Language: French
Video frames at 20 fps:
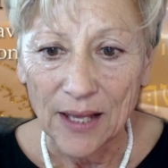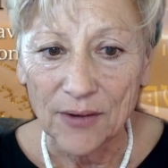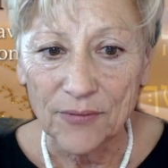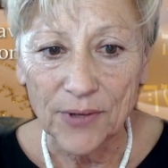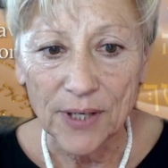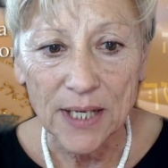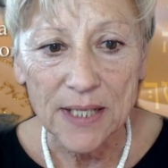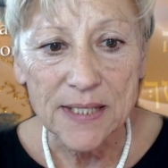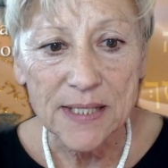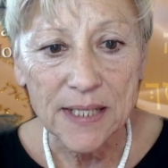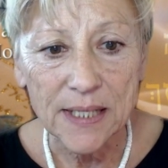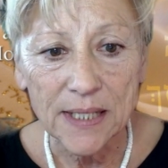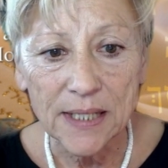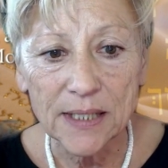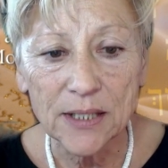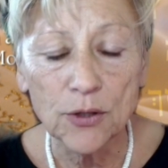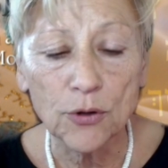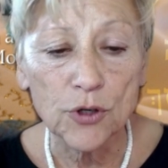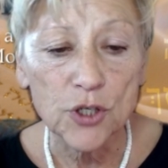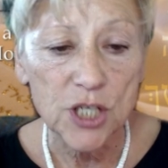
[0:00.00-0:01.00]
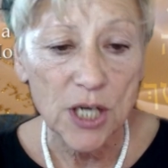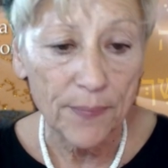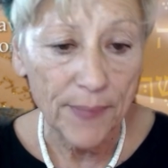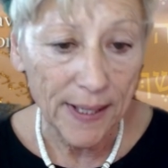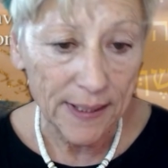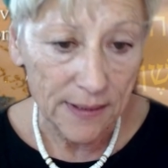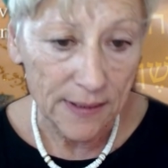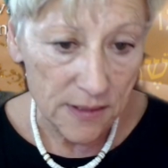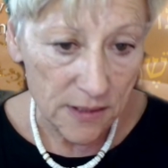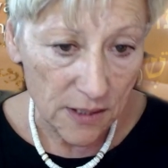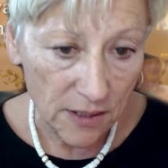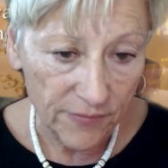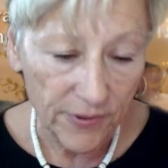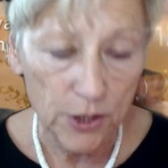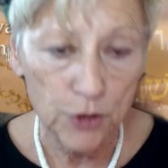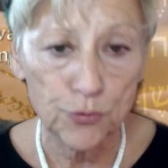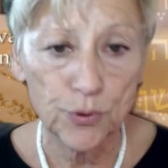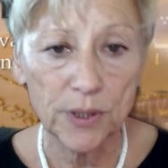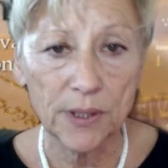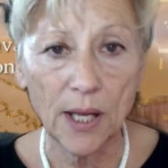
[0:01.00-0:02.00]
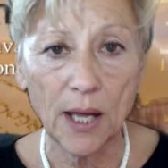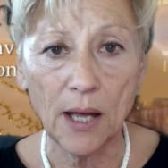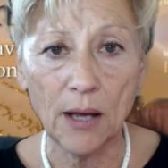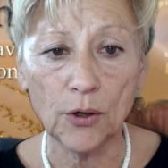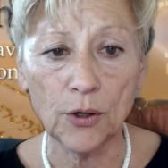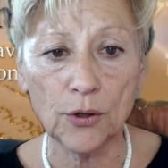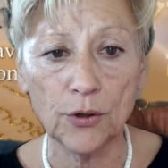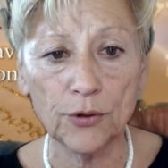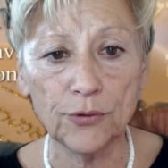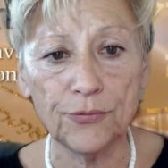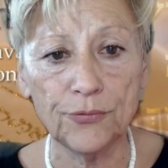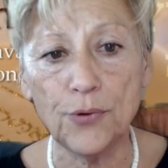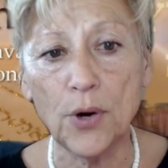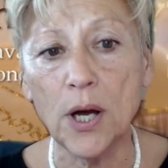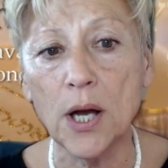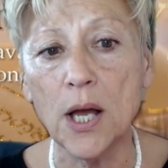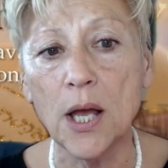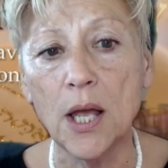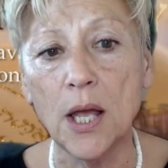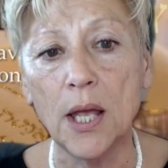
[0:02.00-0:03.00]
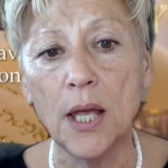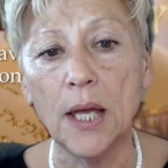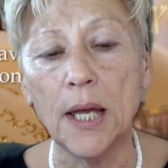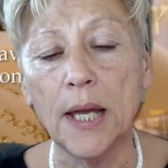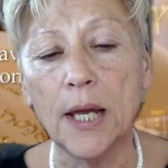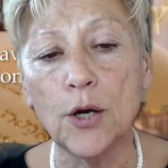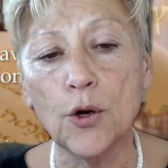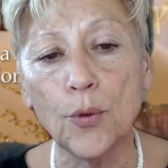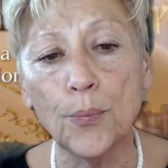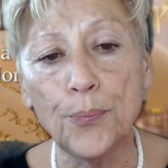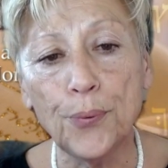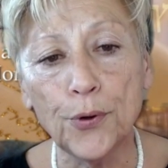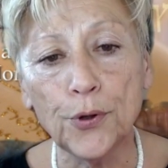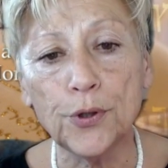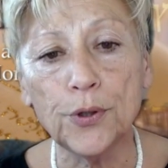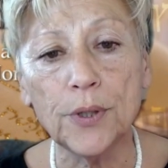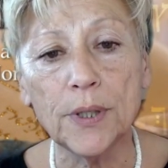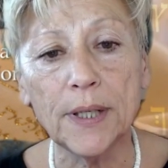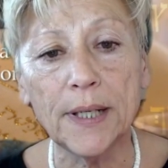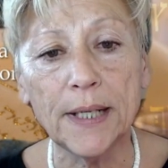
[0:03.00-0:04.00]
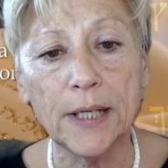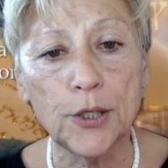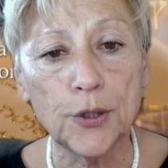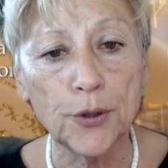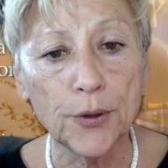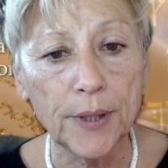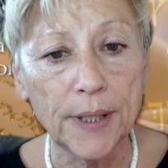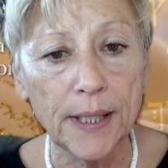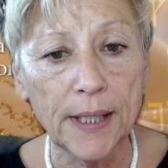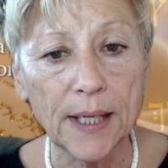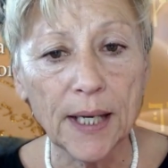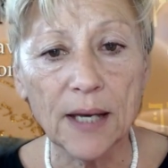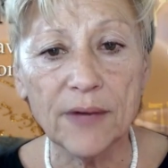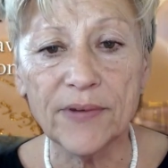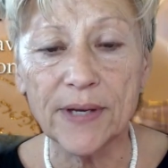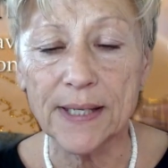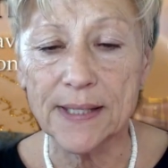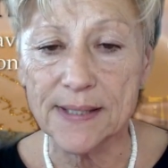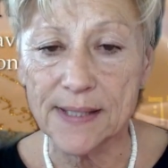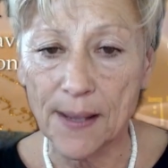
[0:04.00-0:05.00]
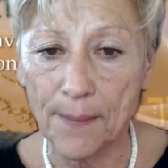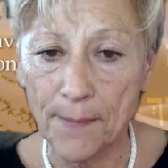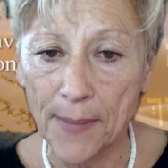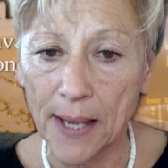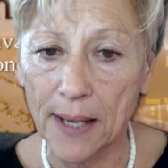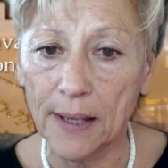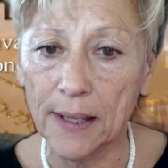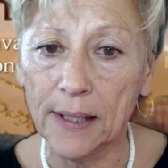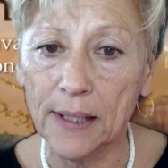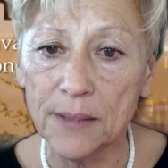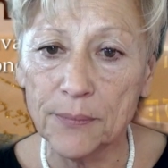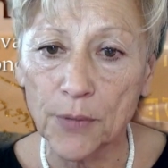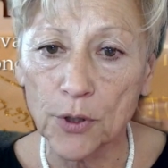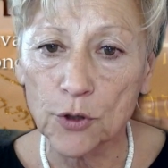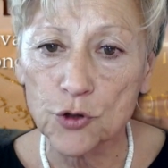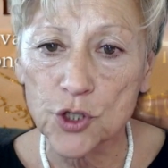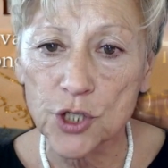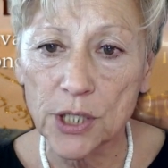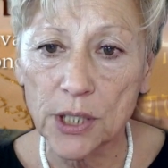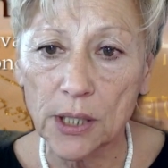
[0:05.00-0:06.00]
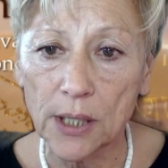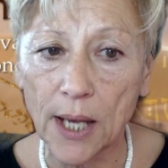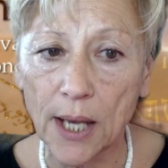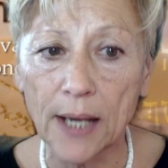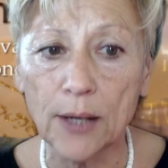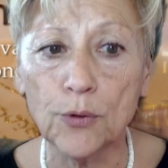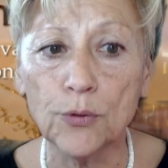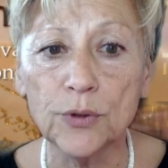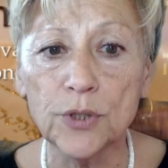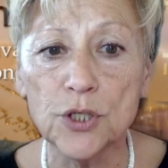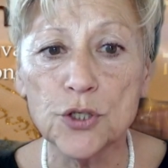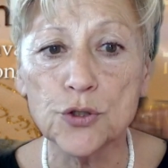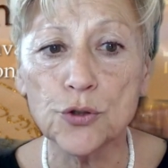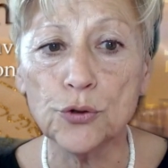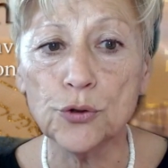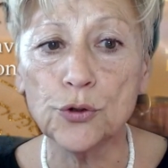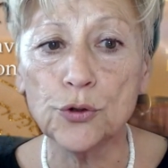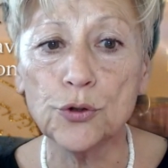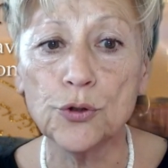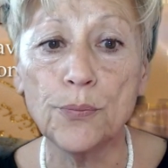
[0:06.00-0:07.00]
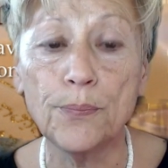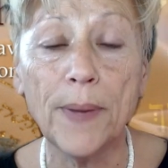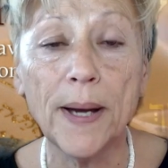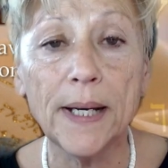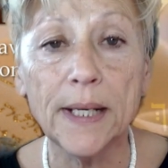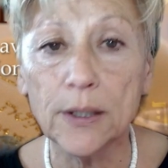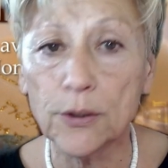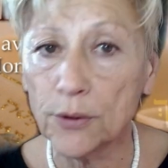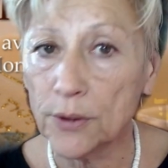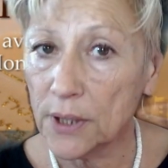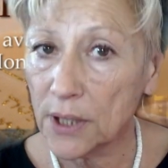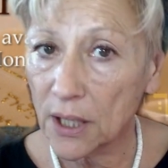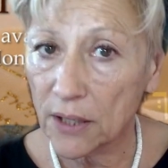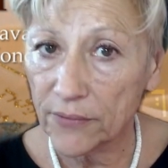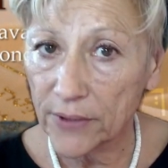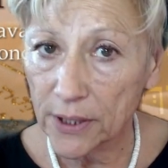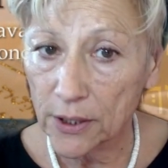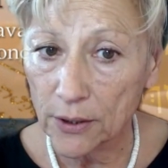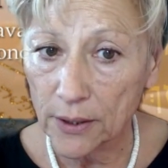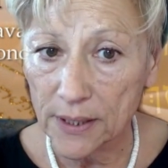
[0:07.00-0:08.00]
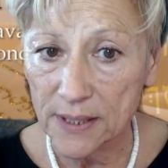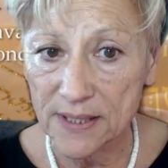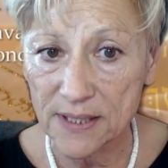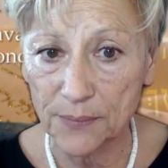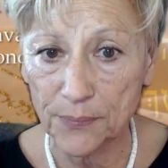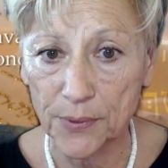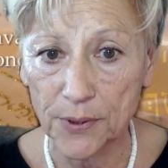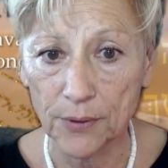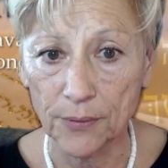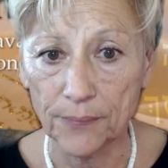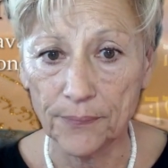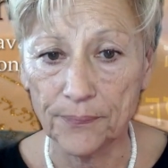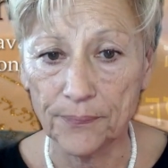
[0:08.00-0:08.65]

Voilà ce qu'il est dit dans Shabbat 128a, encore une fois. Et l'on peut les cueillir avec sa main et les manger, à condition de ne pas les cueillir avec un récipient.